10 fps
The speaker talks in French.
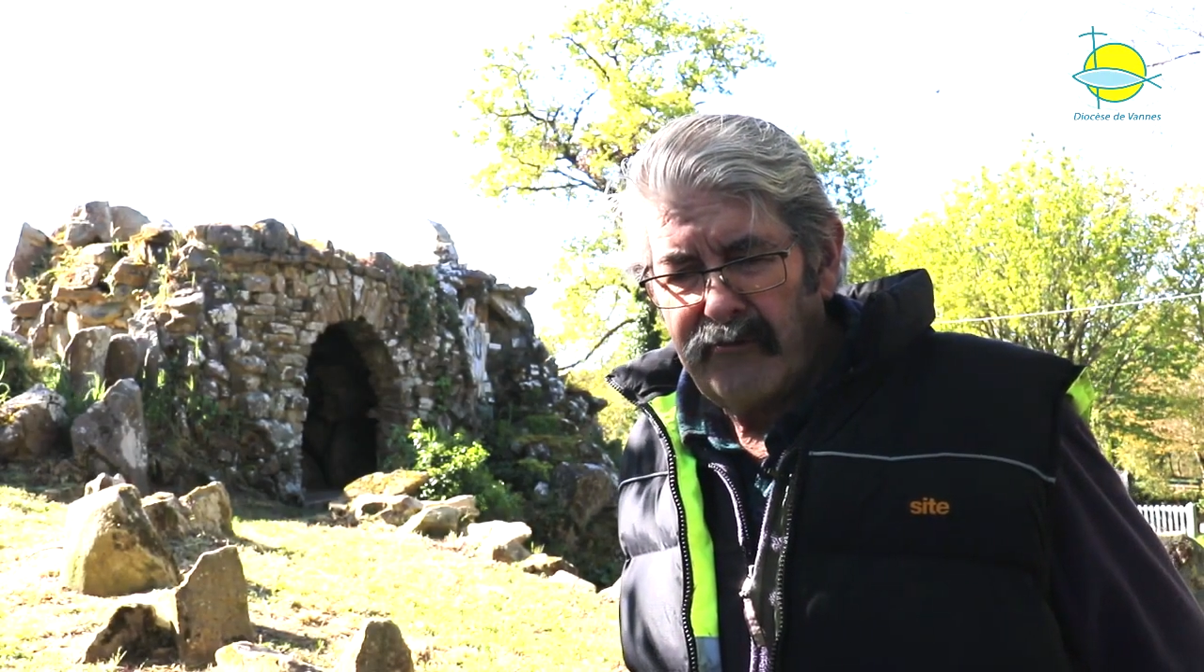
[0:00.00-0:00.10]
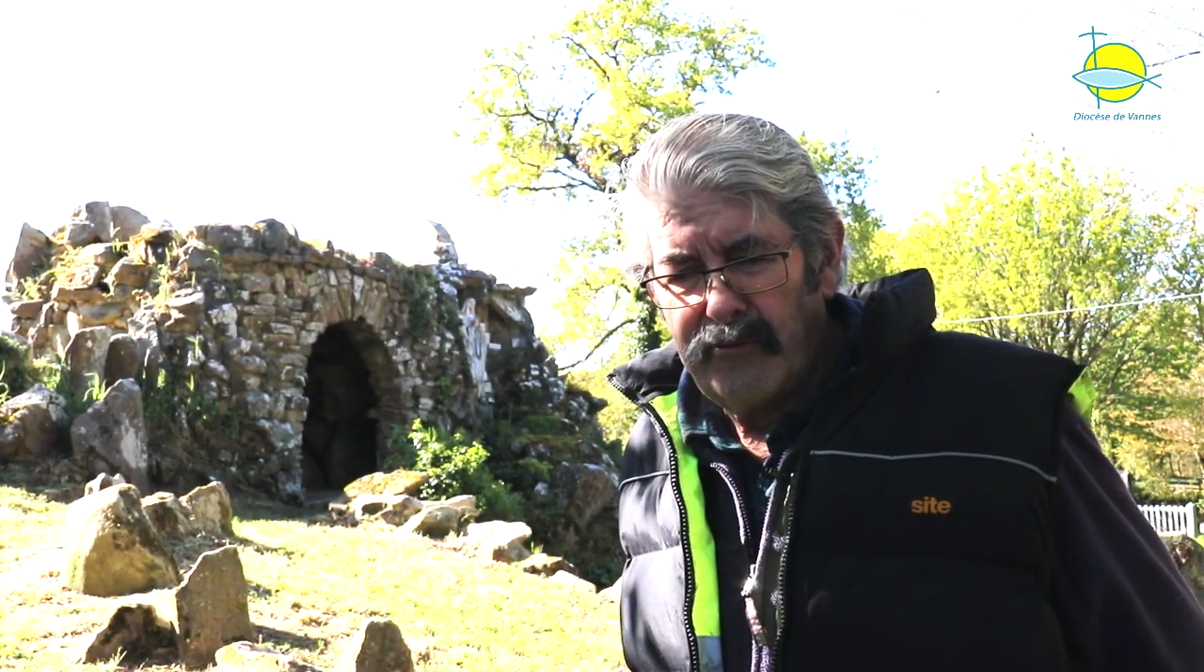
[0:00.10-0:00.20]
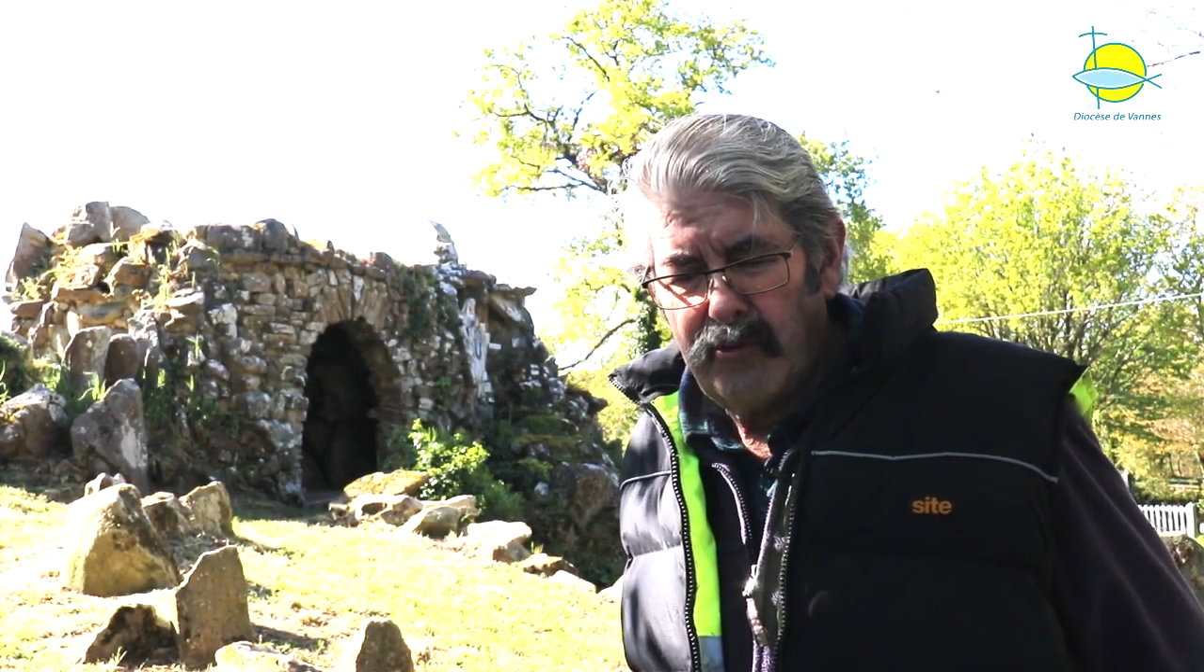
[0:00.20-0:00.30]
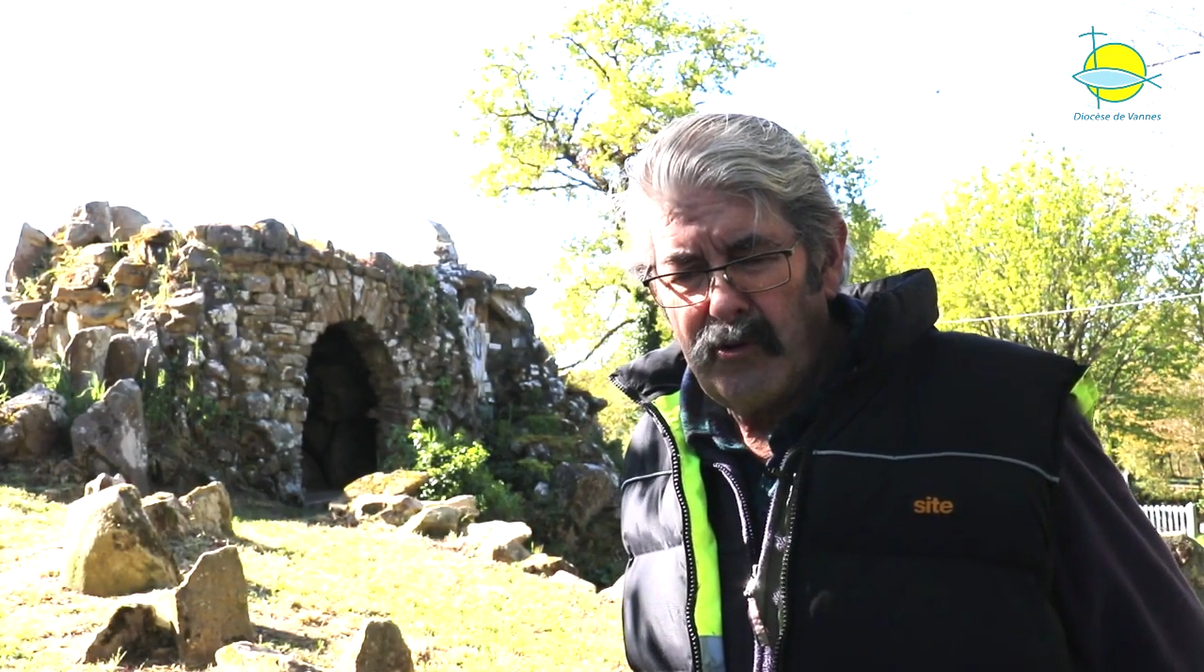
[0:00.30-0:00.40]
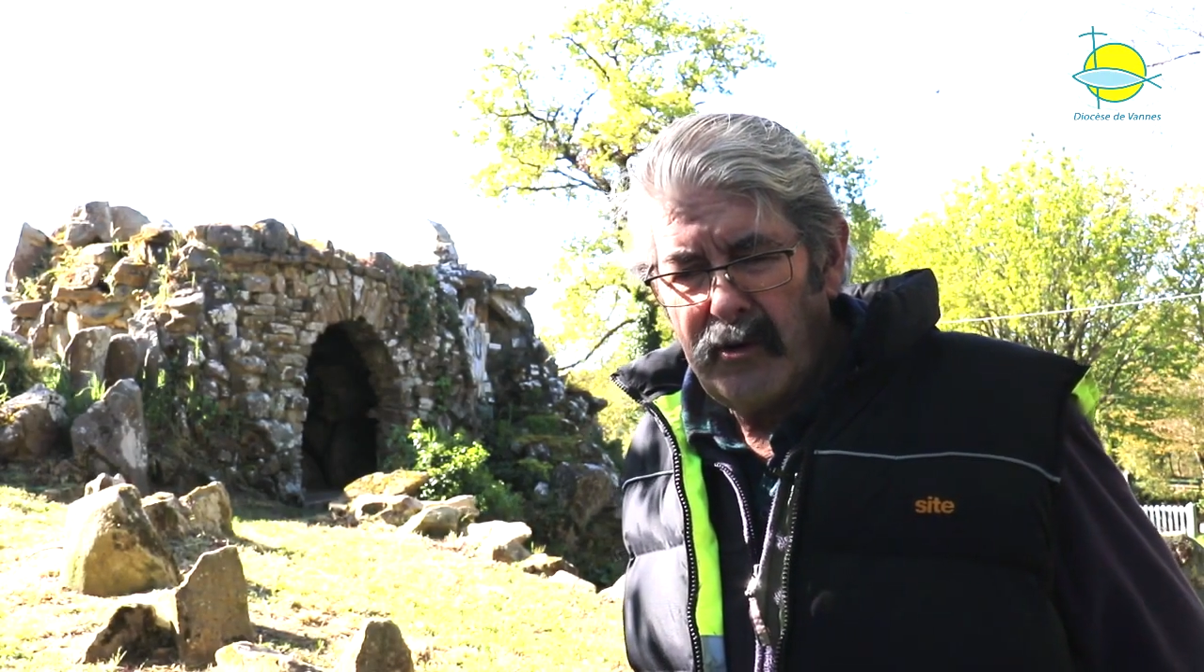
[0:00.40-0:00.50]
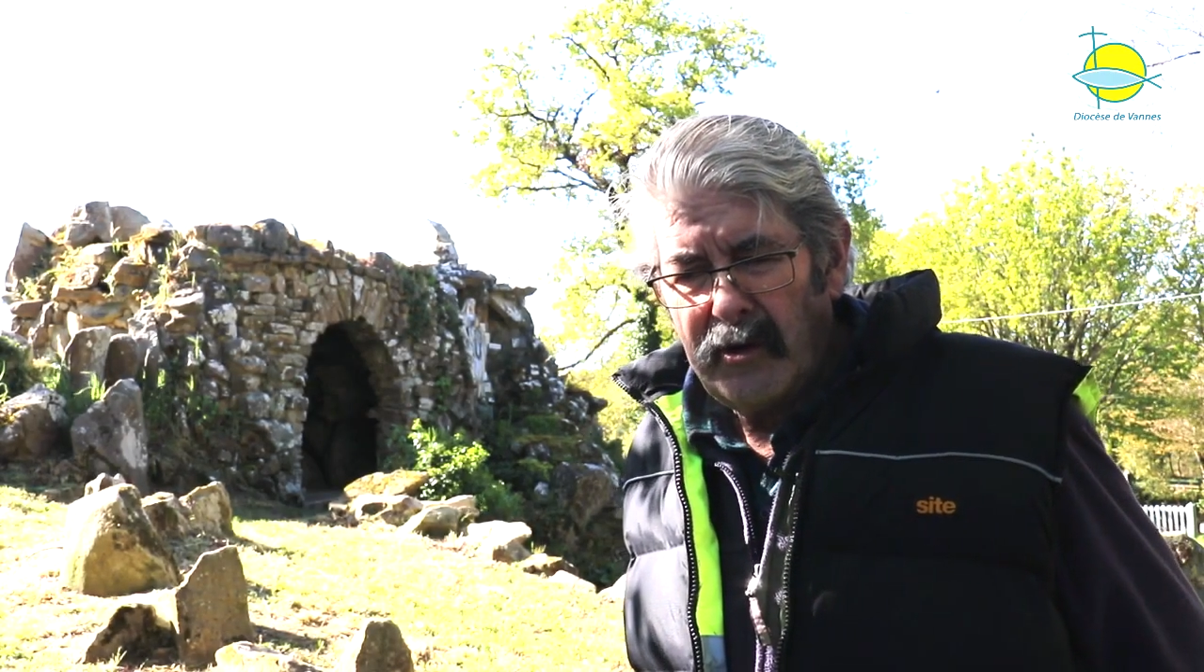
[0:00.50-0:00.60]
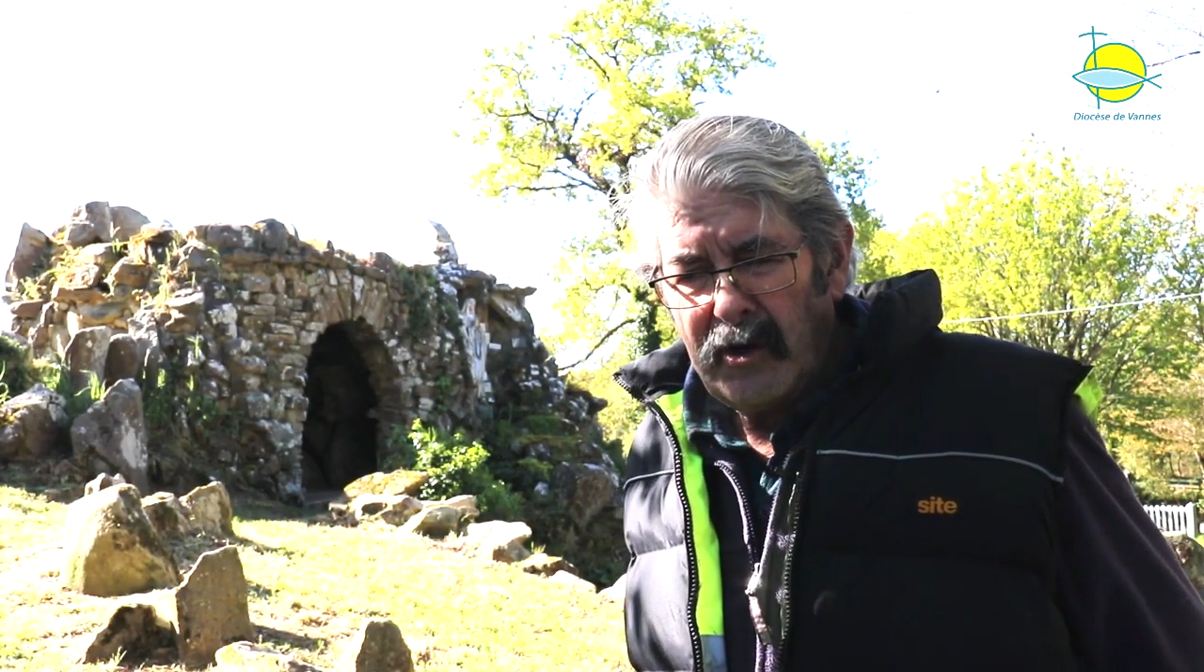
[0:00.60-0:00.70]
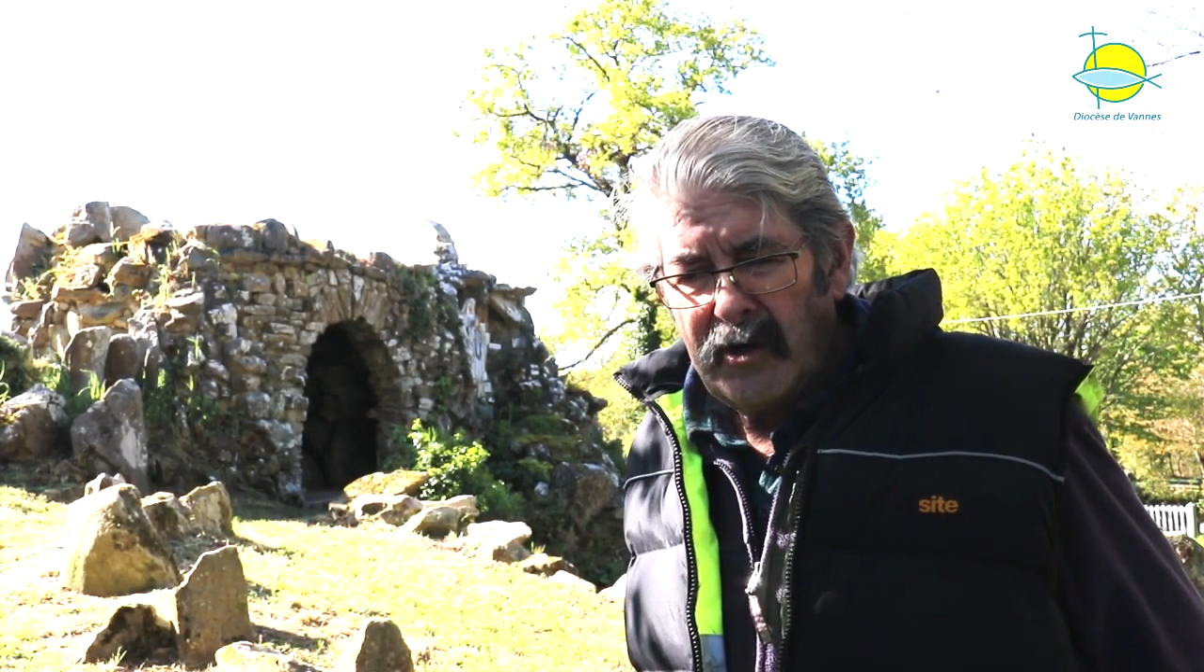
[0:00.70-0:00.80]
foule,